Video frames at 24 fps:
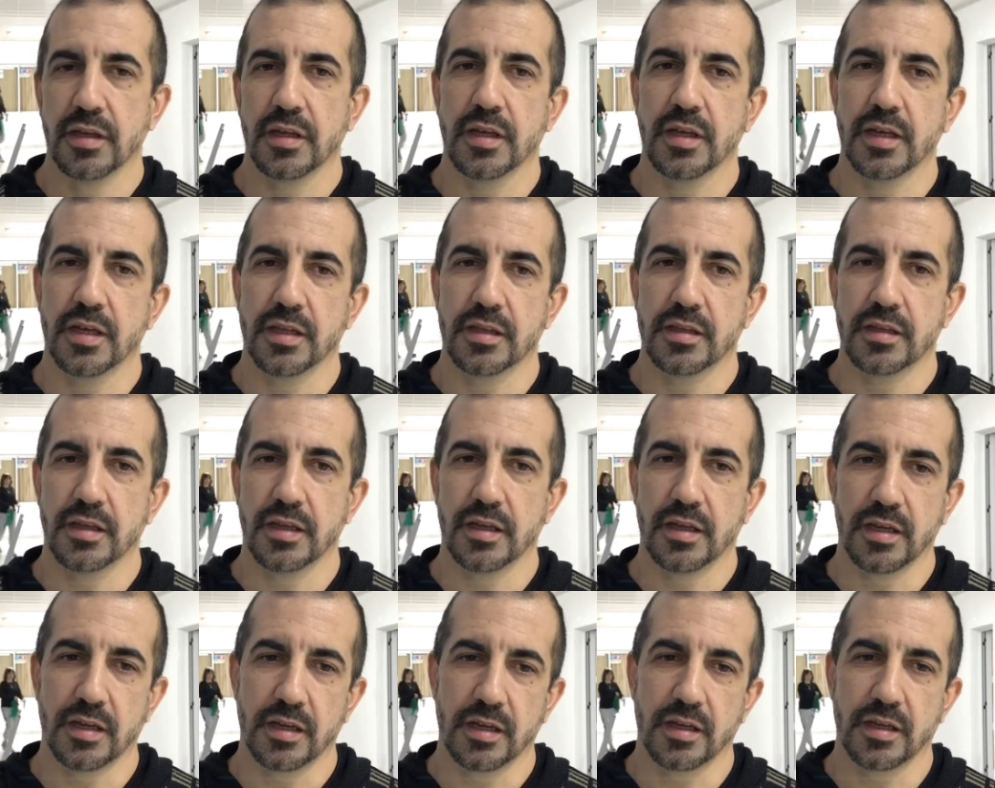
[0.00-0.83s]

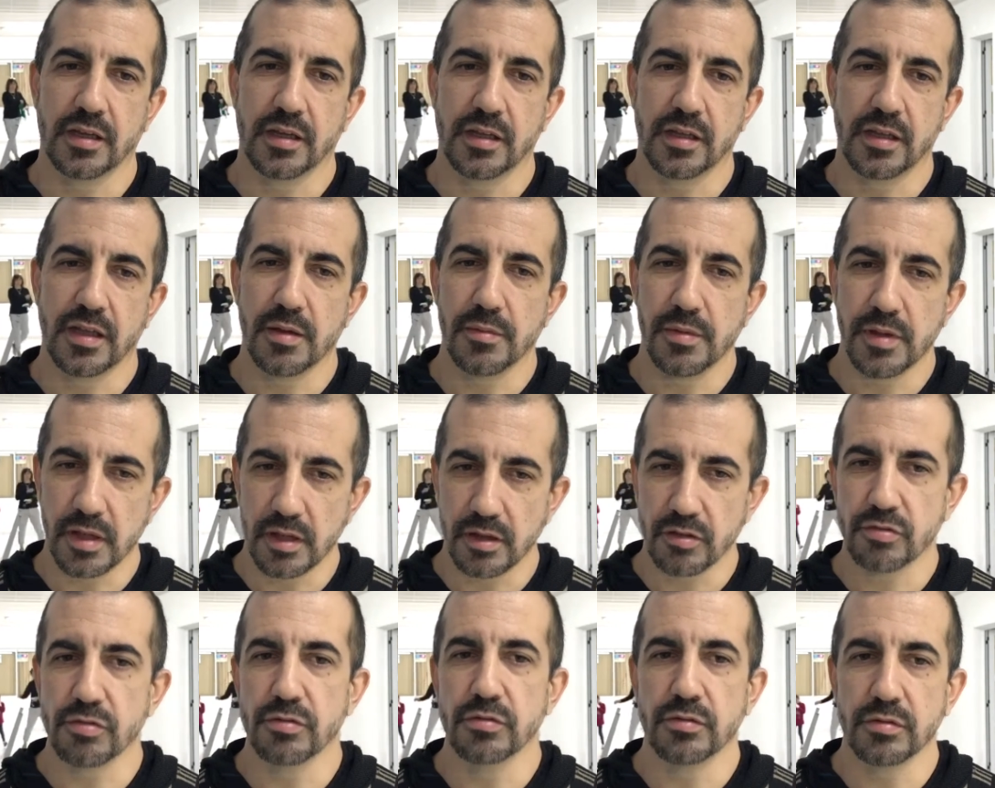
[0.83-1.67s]
este, que también
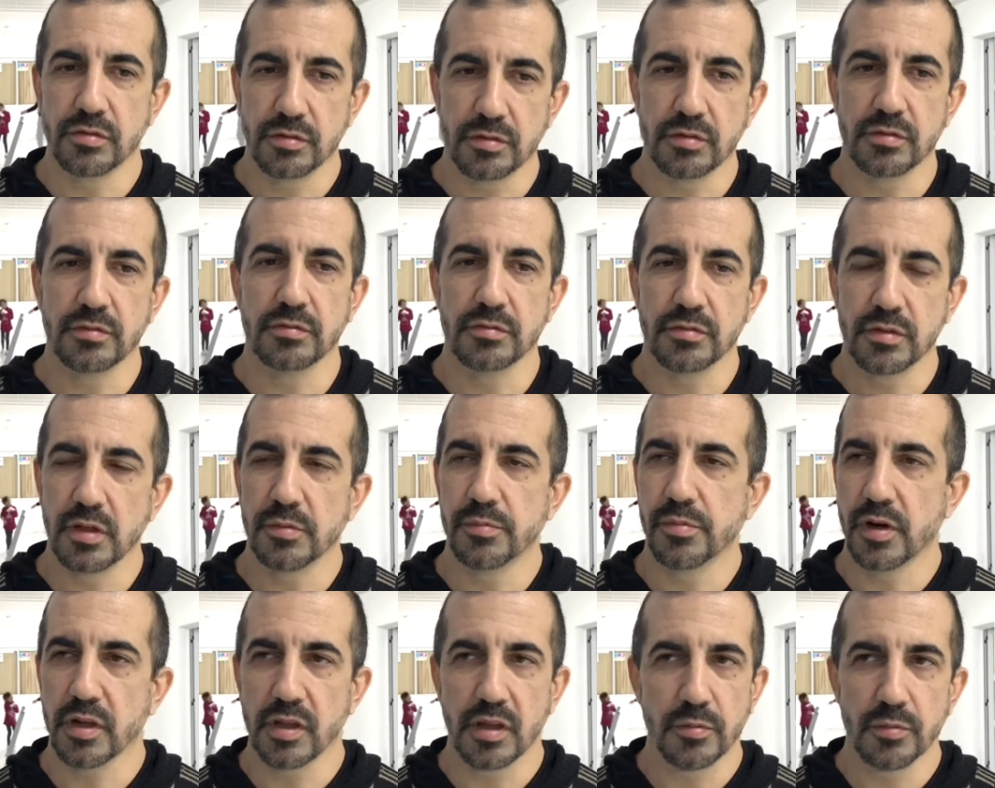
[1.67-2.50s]
es un,
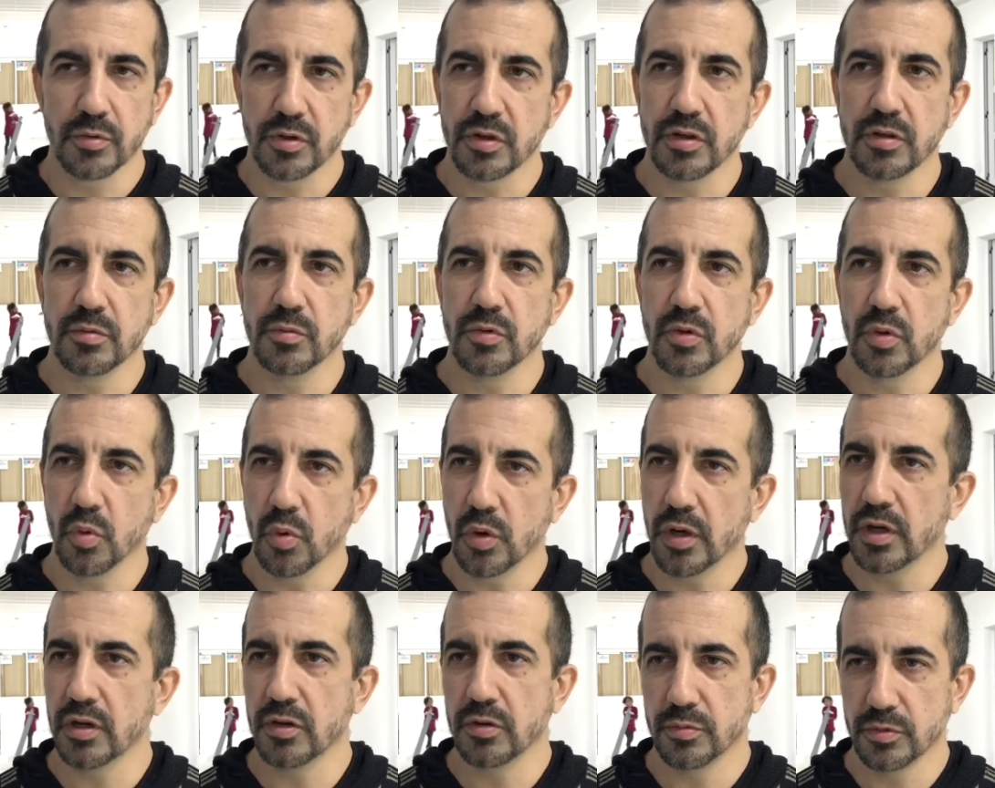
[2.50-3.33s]
deporte muy, muy
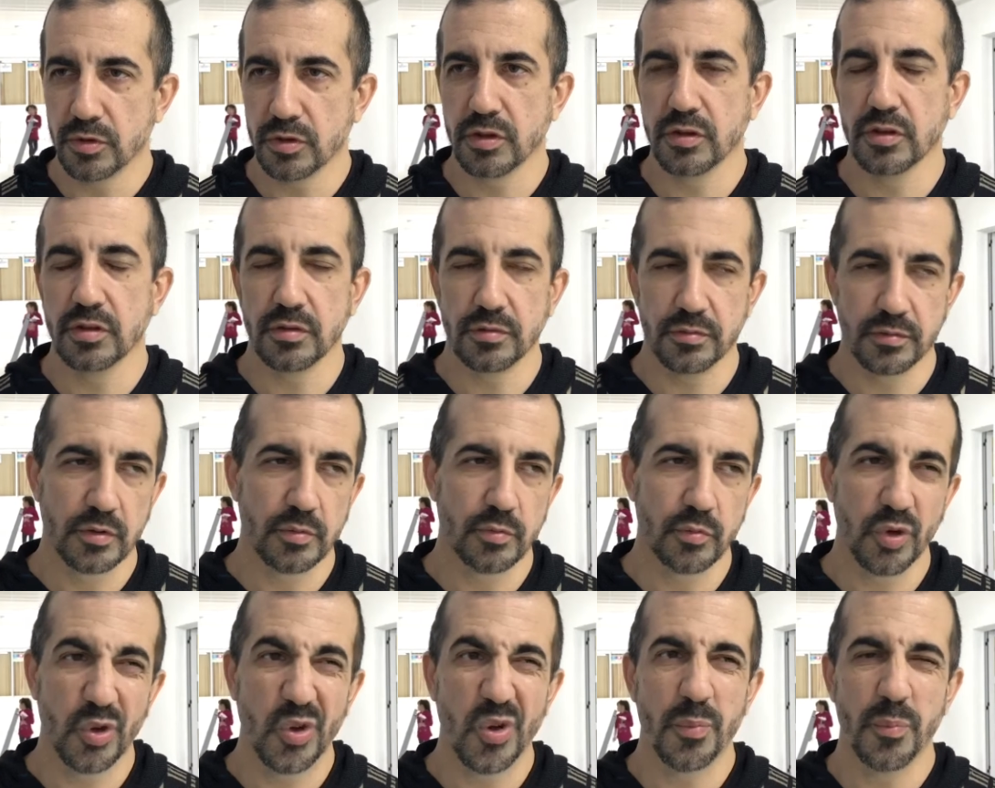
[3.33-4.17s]
bueno, muy,
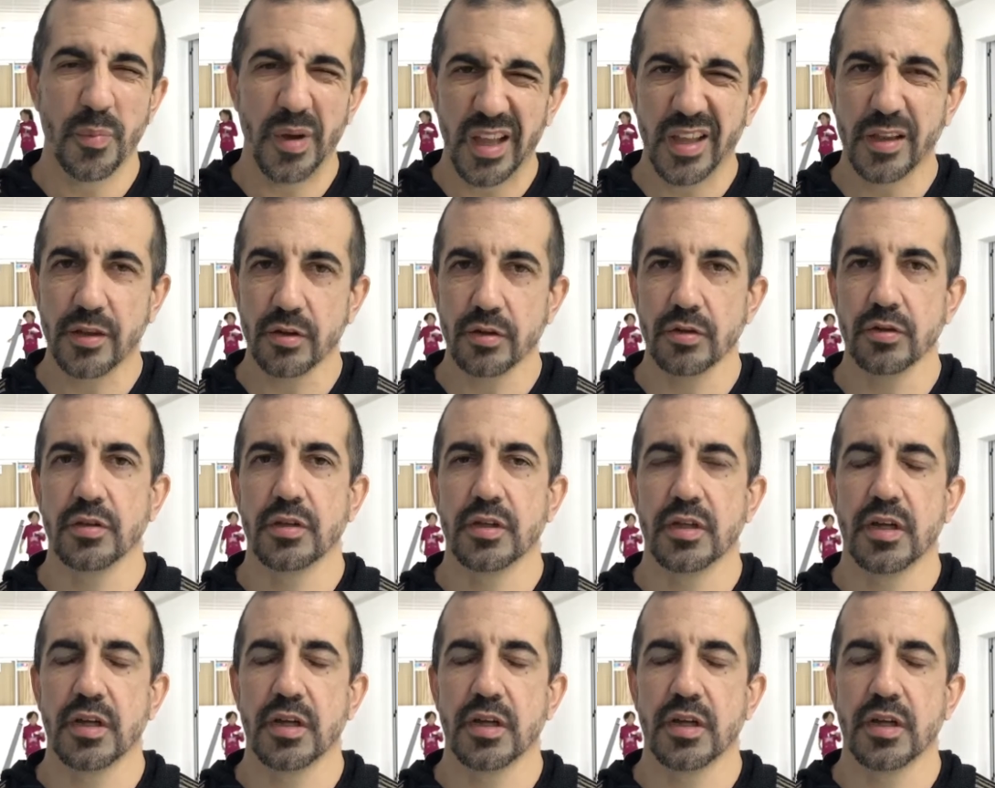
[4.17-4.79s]
muy completo,